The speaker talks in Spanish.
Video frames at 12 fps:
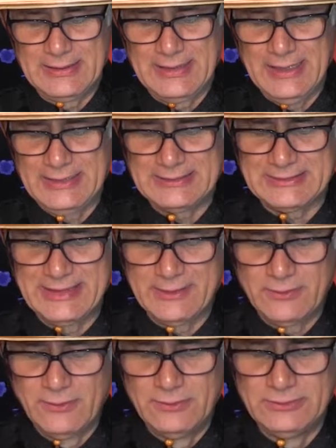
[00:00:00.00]
que
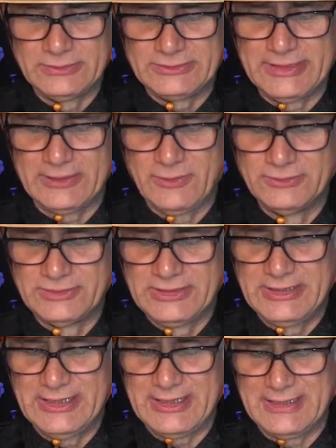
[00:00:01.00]
según se
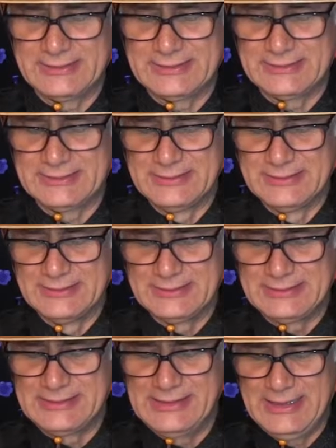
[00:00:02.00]
considera,
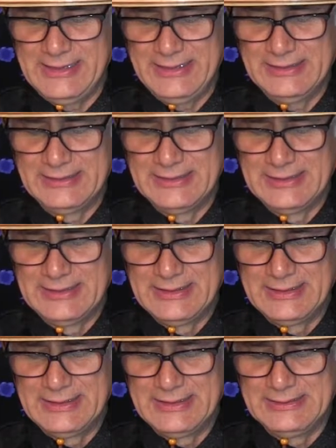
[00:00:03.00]
tienen
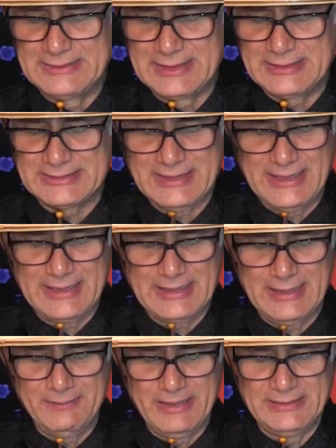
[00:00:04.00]

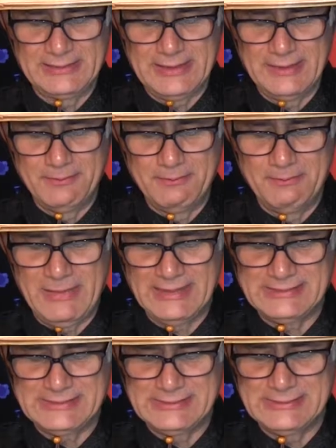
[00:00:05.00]
intrínsecamente
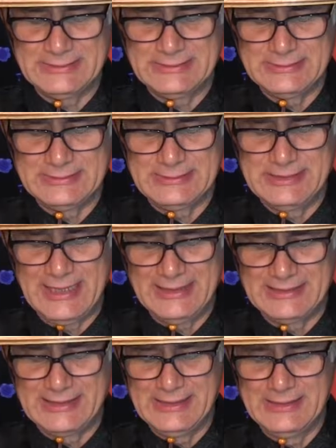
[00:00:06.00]
más
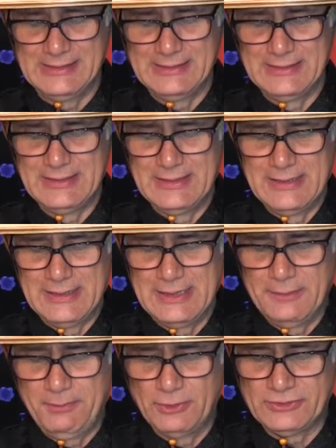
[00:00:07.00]
yanqui
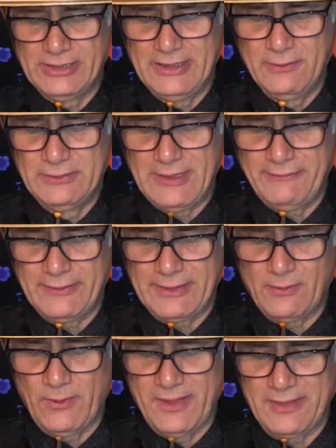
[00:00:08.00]
y posee una
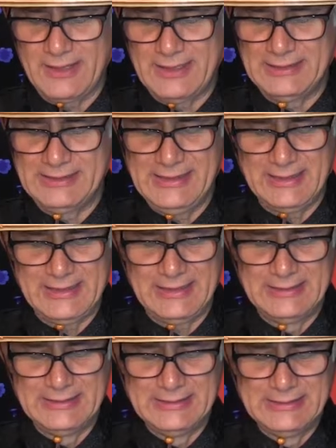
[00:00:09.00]
frecuencia
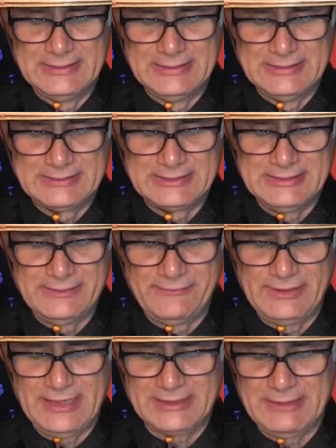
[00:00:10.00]
cardíaca
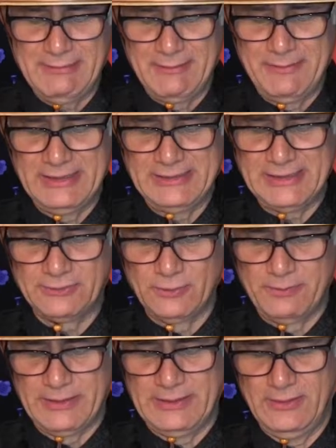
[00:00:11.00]
significativamente
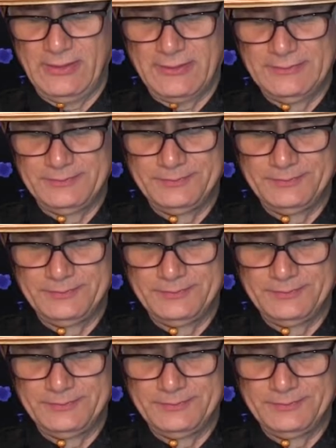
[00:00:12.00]
superior,